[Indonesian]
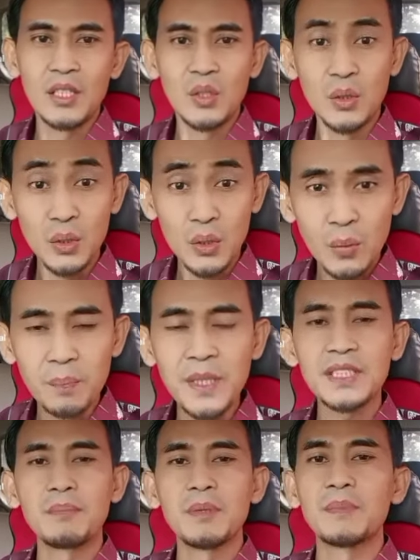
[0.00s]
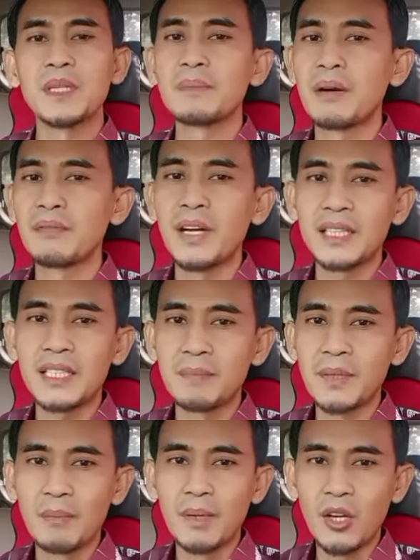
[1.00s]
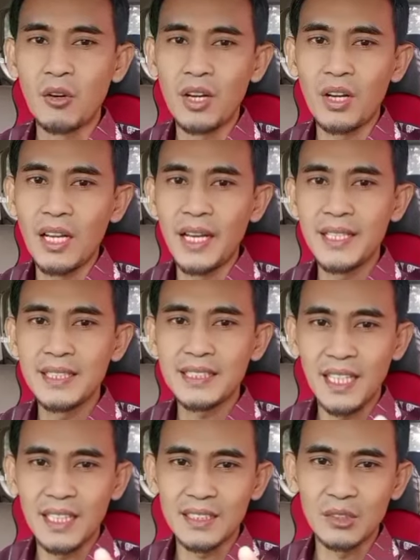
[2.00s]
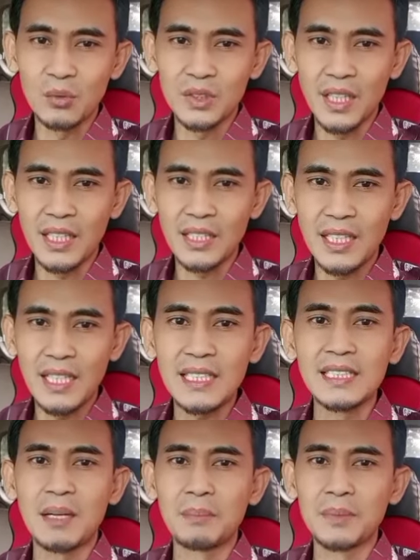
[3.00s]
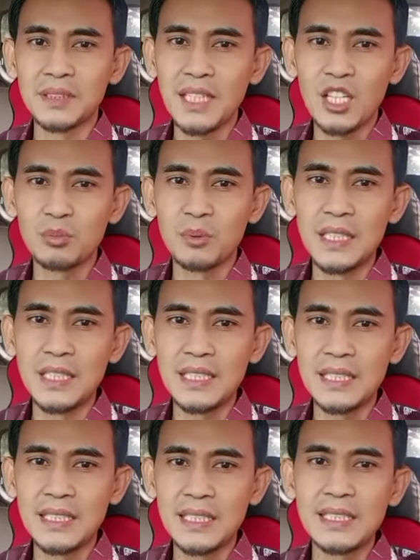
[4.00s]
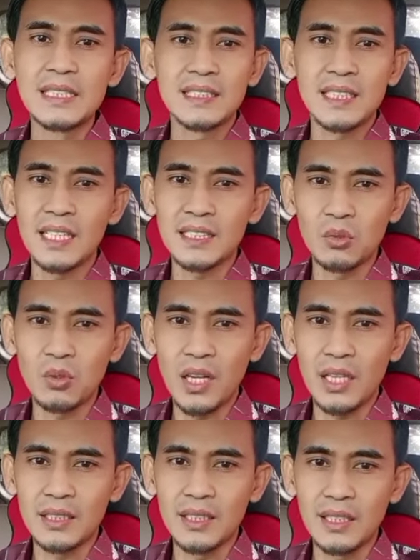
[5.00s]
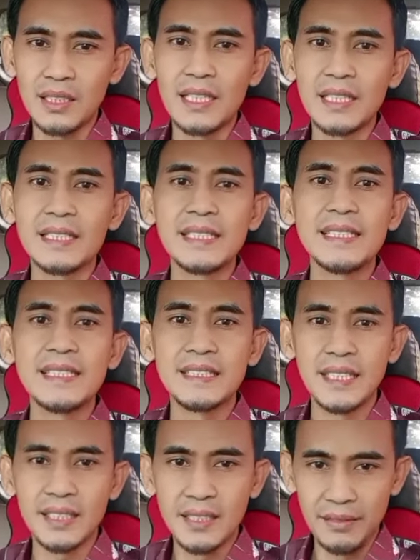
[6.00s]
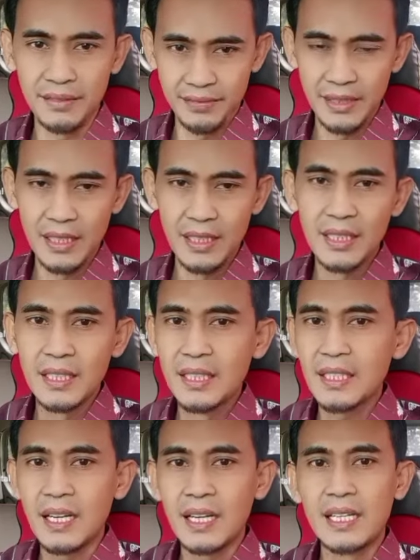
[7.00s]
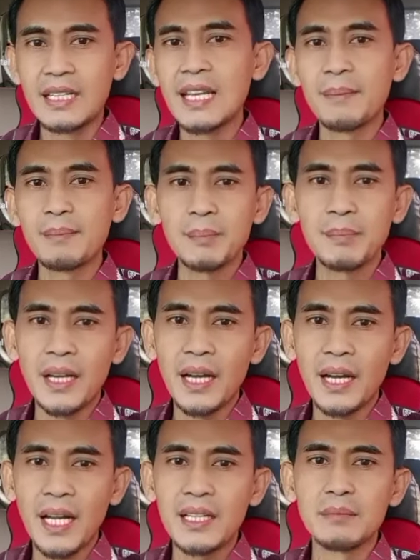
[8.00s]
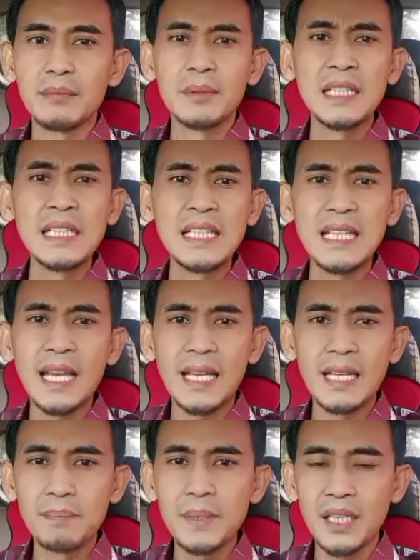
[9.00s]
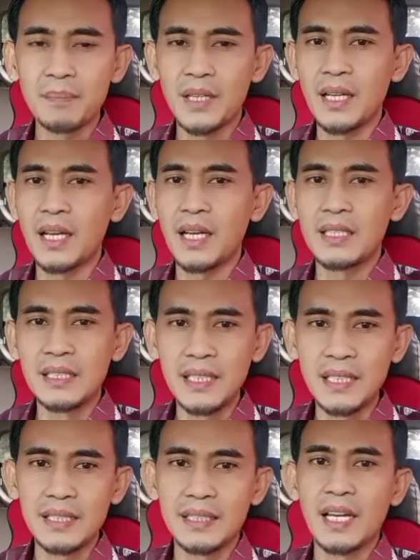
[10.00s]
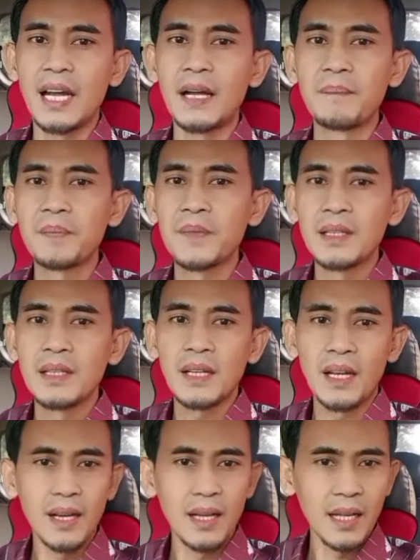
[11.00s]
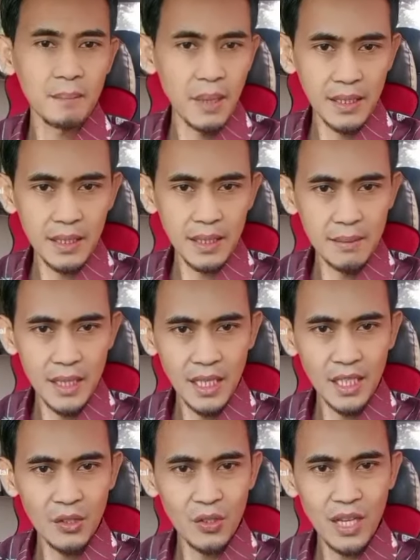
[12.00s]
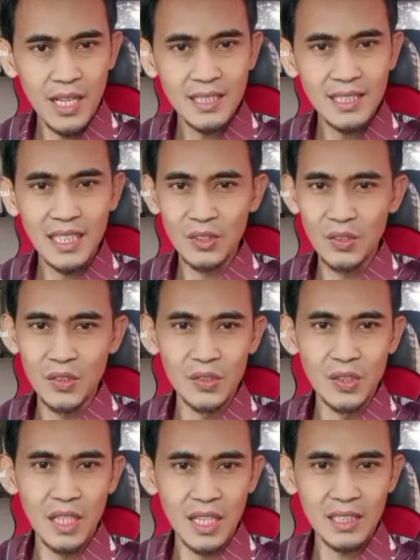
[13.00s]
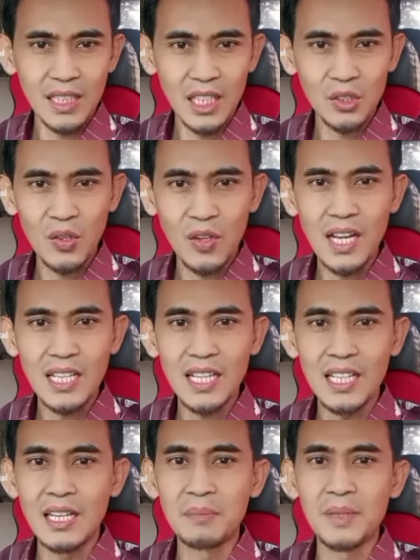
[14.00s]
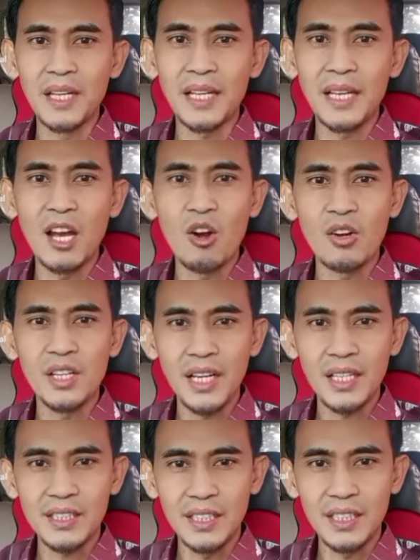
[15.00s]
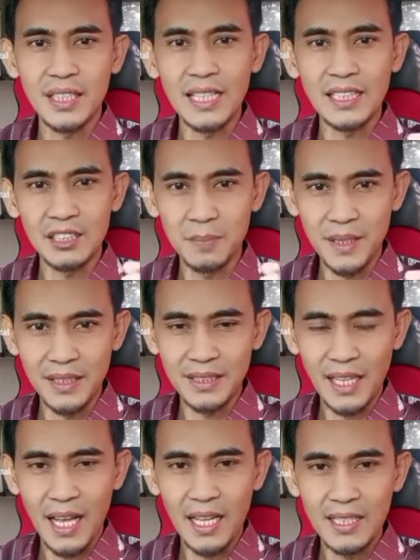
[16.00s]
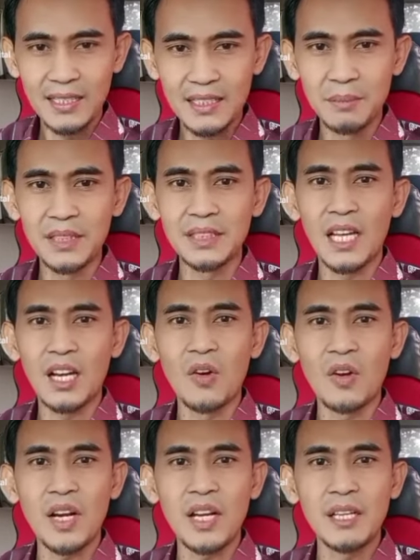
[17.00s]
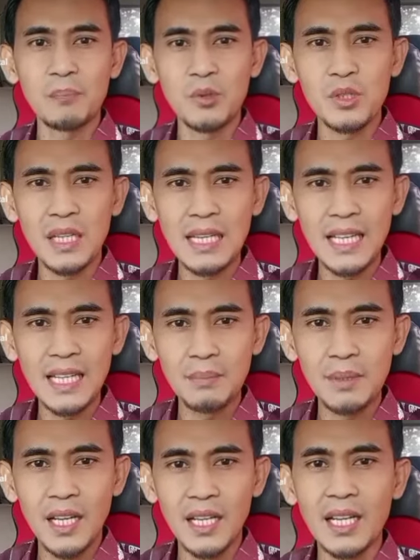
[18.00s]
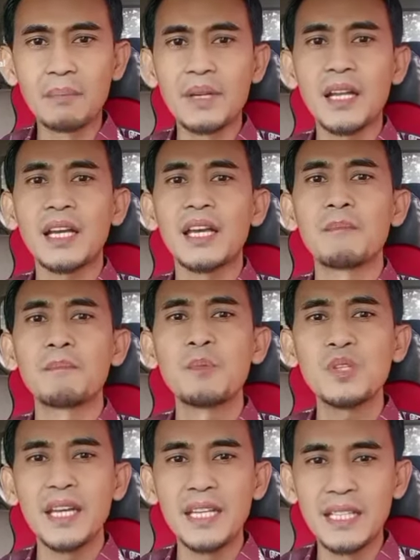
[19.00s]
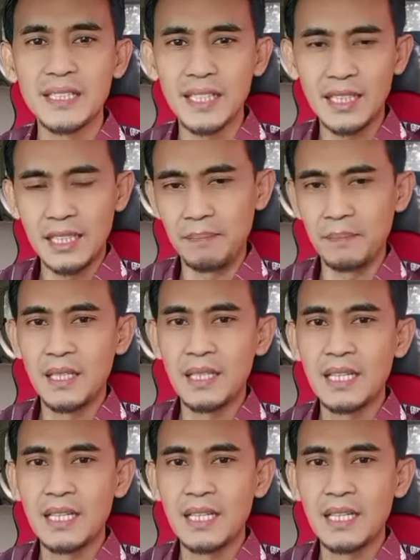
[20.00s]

Untuk bisa memberi manfaat kepada banyak orang lain Salah satu syaratnya kita mesti harus memiliki salah satu karakter yakni inisiatif Karena inilah yang membedakan dan memberi nilai lebih kepada diri kita karena banyak, kebanyakan orang atau rata-rata orang adalah mereka yang on direction atas perintah. Sementara orang yang punya nilai lebih adalah mereka yang punya inisiatif.